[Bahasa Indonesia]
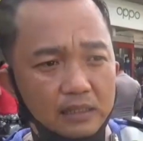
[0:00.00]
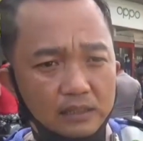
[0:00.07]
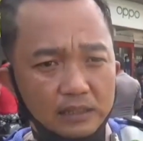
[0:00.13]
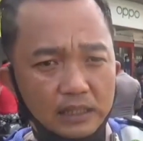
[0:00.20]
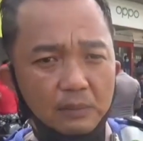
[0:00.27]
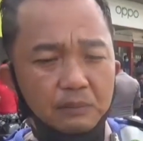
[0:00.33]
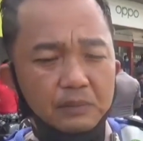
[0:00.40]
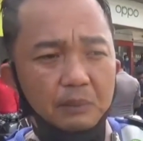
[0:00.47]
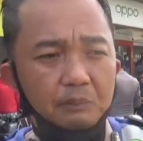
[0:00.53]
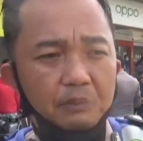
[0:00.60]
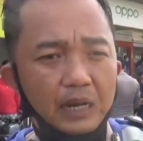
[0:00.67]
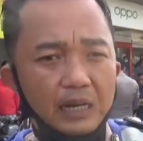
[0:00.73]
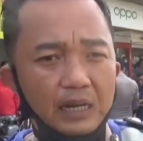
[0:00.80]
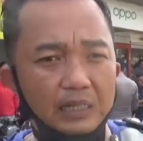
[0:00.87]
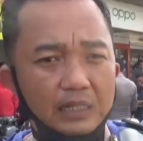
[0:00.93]
Setelah
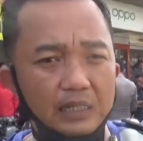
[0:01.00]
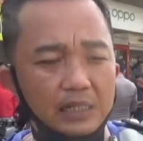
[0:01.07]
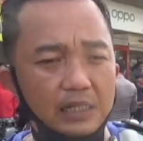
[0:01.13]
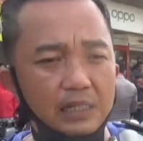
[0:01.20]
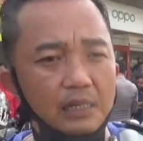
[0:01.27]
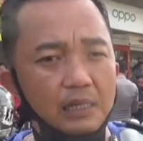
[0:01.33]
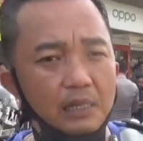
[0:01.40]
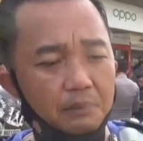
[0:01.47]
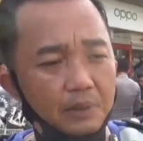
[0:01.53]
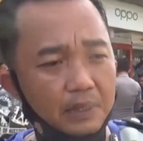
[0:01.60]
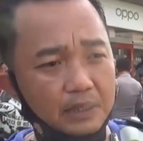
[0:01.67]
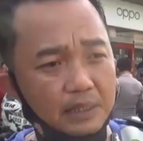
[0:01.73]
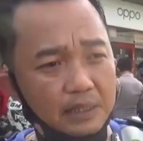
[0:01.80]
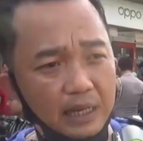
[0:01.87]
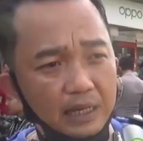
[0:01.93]
menabrak lagi,
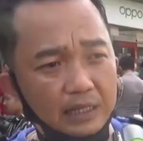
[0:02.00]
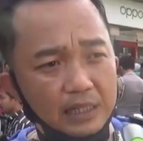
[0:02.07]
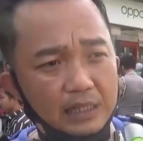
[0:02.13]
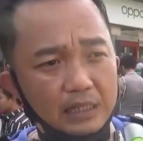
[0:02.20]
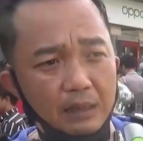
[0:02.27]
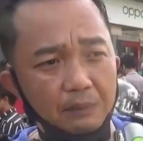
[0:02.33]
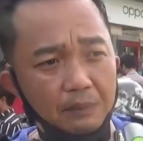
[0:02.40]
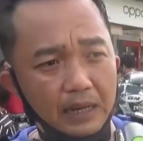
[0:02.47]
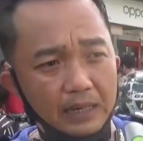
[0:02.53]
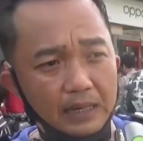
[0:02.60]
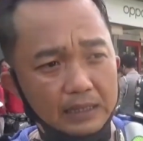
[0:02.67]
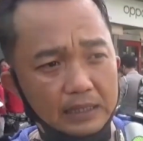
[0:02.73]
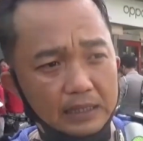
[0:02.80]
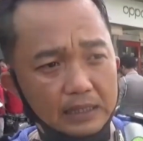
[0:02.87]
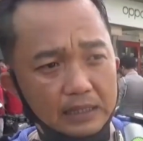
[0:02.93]
pergi lagi, nabrak
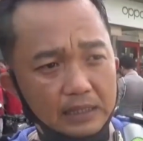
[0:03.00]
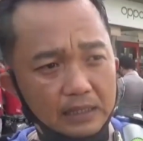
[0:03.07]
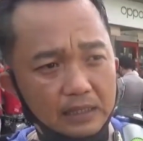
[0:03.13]
lagi.